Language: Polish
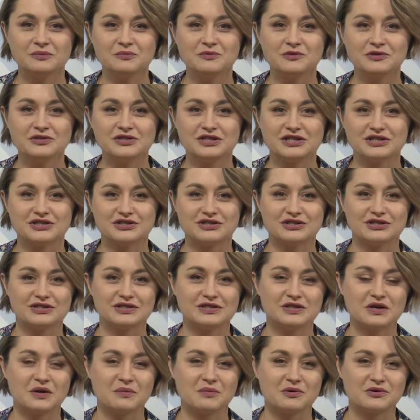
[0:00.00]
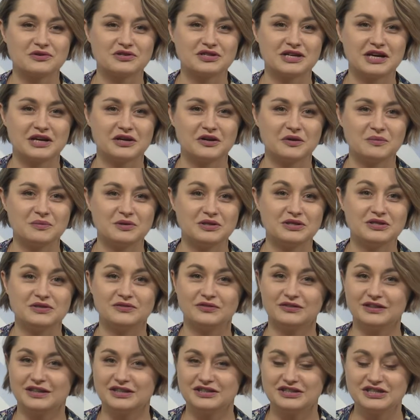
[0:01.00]
młodzieży, co można robić
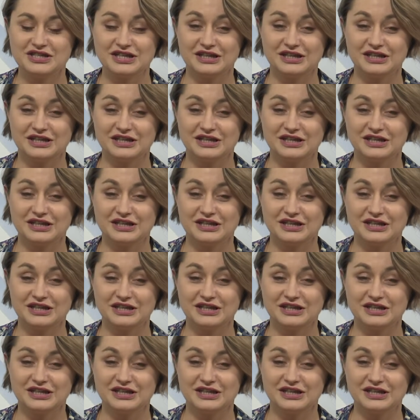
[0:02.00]
w ten